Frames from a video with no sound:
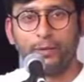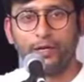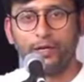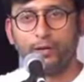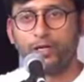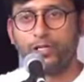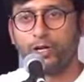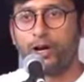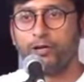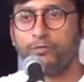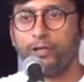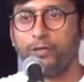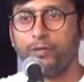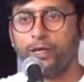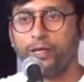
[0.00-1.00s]
இப்போ நீங்கள் ஒரு ஷார்ட்
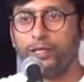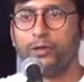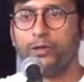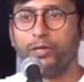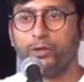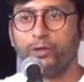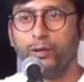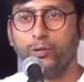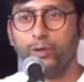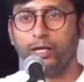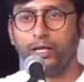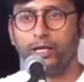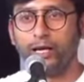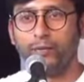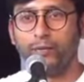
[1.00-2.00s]
ஃபிலிம் எடுத்து யூடியூப்பில்
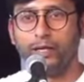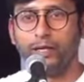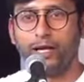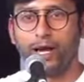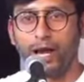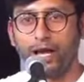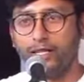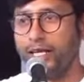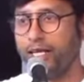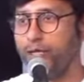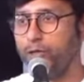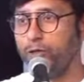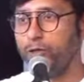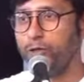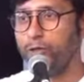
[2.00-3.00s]
போட்டிங்க அப்படின்னா அதே
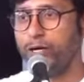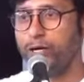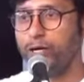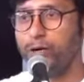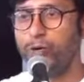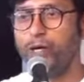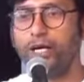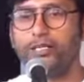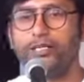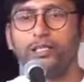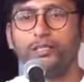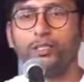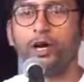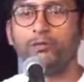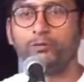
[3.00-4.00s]
யூடியூப்பில் ஒரு
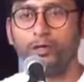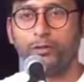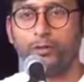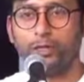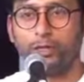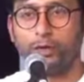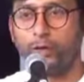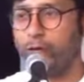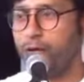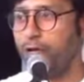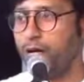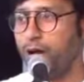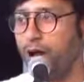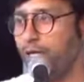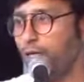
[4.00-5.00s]
லட்சம் ஷார்ட் ஃபிலிம் இருக்கும்
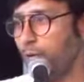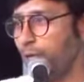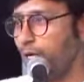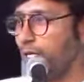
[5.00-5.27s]
அந்த